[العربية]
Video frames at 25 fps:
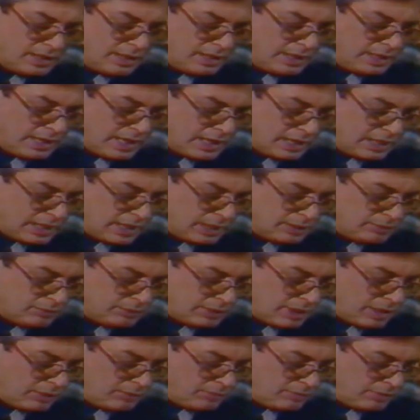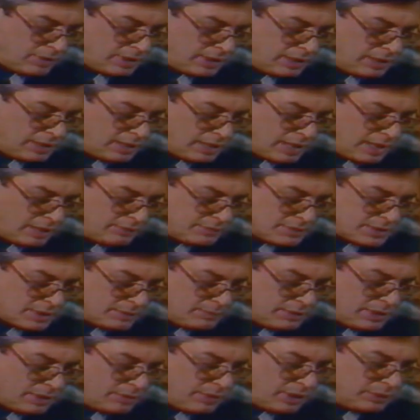إلى كانون أول
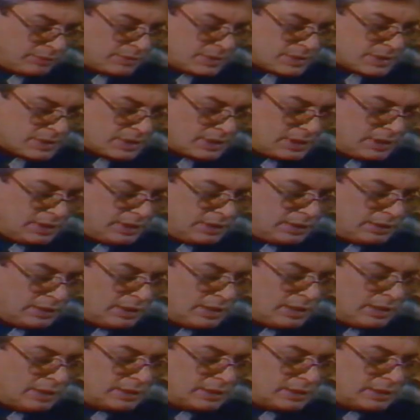1991